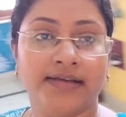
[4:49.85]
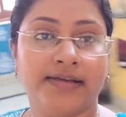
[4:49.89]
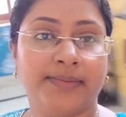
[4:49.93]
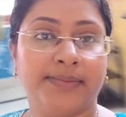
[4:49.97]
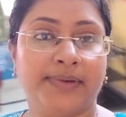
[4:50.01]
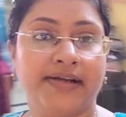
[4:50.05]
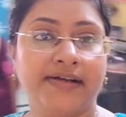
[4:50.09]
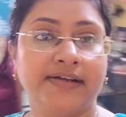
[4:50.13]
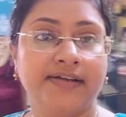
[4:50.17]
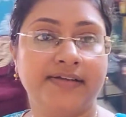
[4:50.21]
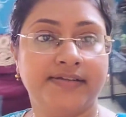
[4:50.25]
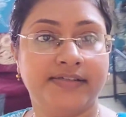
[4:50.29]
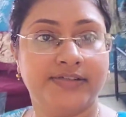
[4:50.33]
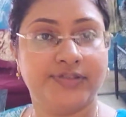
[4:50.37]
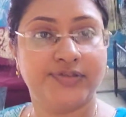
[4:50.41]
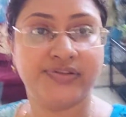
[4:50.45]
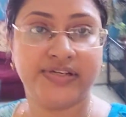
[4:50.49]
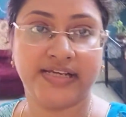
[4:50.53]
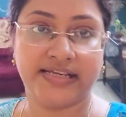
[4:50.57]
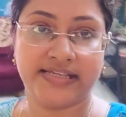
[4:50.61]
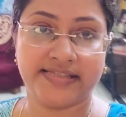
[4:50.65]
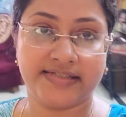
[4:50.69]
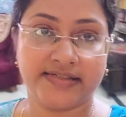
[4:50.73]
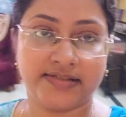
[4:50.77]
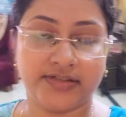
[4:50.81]
এবার একটু
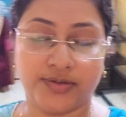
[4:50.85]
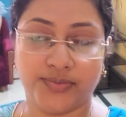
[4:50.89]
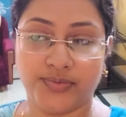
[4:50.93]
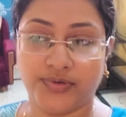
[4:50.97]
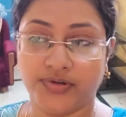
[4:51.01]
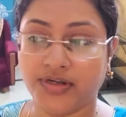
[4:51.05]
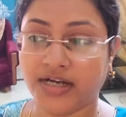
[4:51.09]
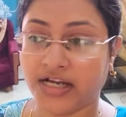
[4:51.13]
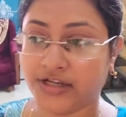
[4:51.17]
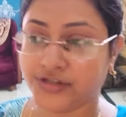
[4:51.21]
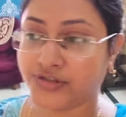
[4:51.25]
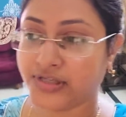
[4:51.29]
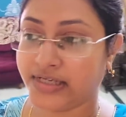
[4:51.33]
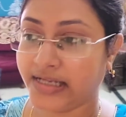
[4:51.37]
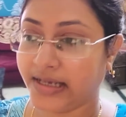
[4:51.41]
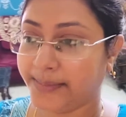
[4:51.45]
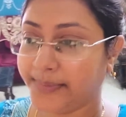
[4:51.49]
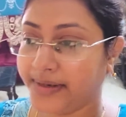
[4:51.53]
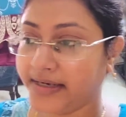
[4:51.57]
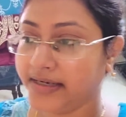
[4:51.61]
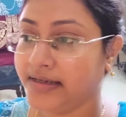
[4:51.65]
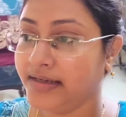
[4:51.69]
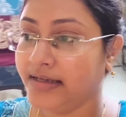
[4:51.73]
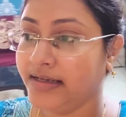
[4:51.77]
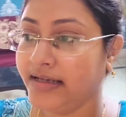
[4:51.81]
রেস্ট নেবো আসলে
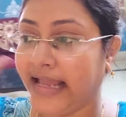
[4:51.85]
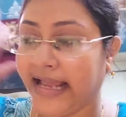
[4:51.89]
আমার